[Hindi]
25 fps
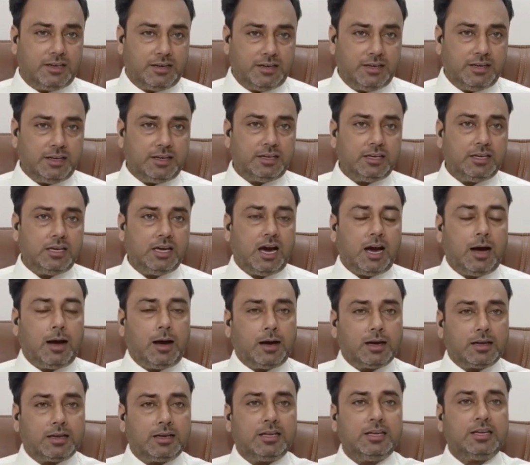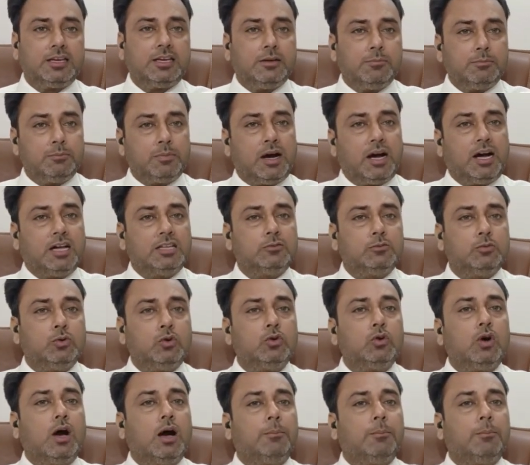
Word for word: रहे हैं कि आने के बाद वो